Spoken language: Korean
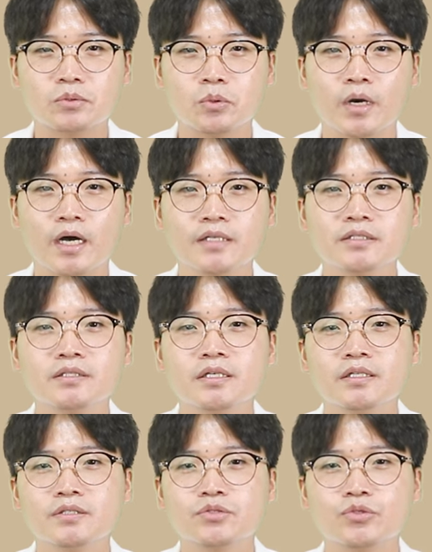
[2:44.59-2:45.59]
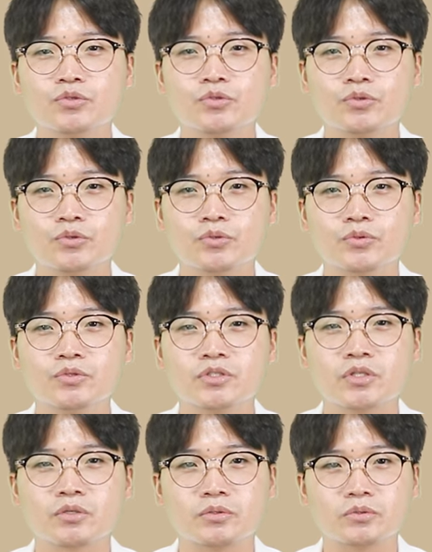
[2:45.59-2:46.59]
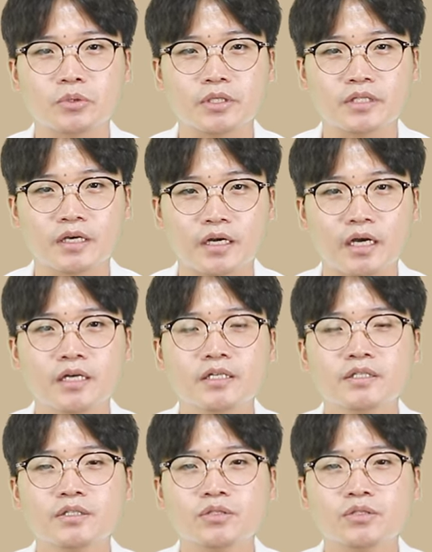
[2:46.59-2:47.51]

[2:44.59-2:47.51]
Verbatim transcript: 또한 수술 후 적응도에 따라